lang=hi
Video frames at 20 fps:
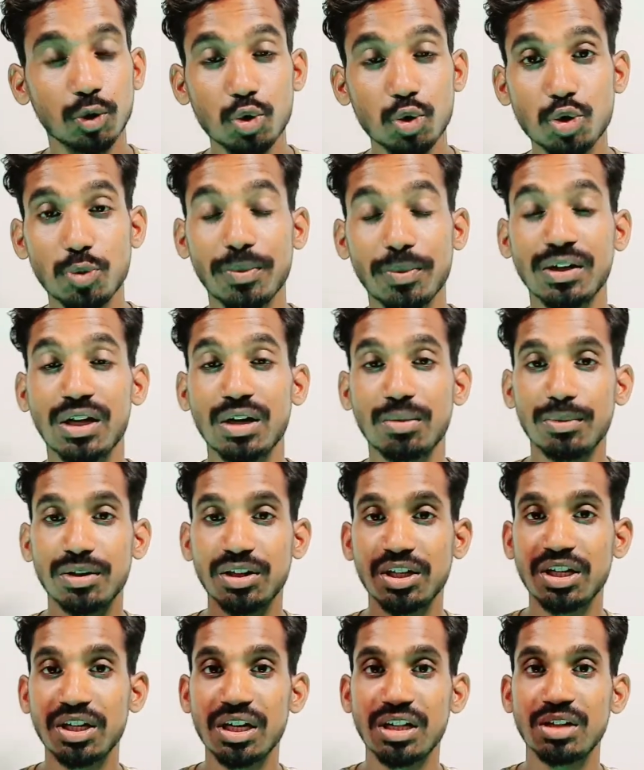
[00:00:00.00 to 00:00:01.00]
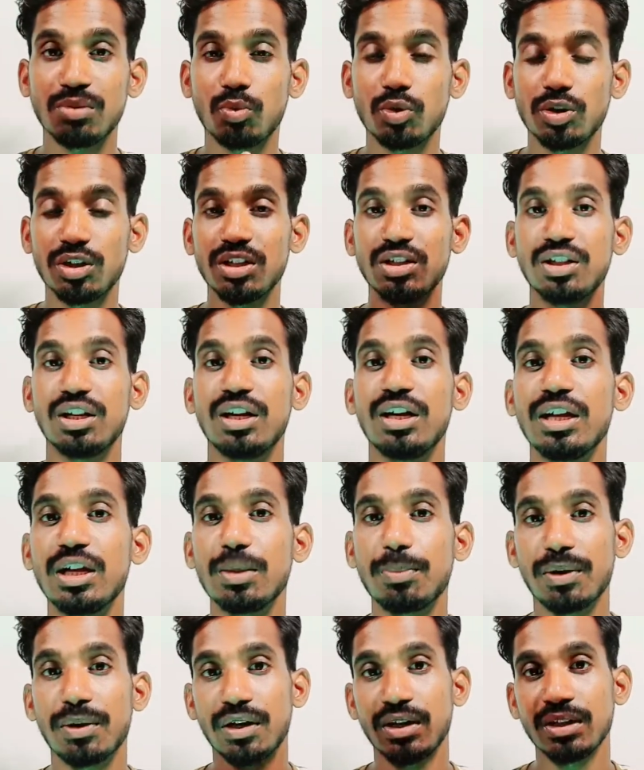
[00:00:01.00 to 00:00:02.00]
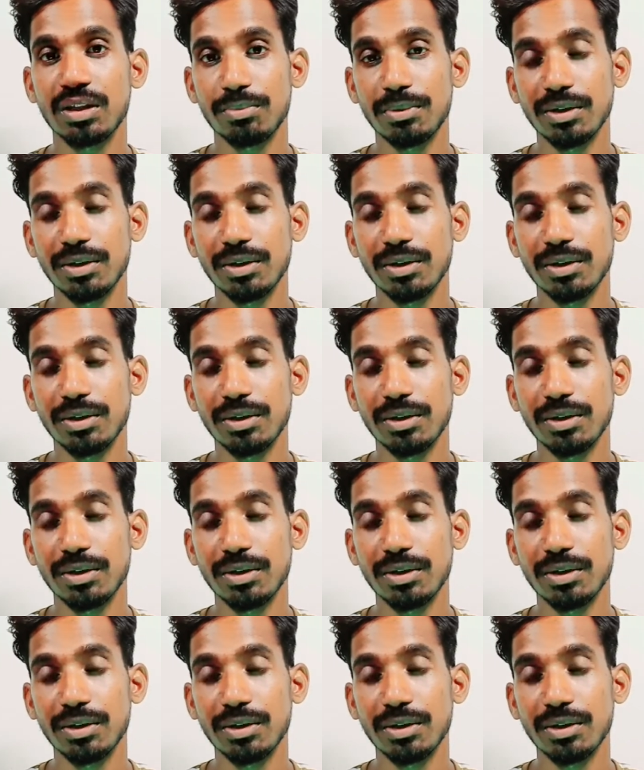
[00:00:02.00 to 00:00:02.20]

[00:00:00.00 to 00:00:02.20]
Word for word: दोस्तों प्रधानमंत्री नरेंद्र मोदी ने दिल्ली के प्रगति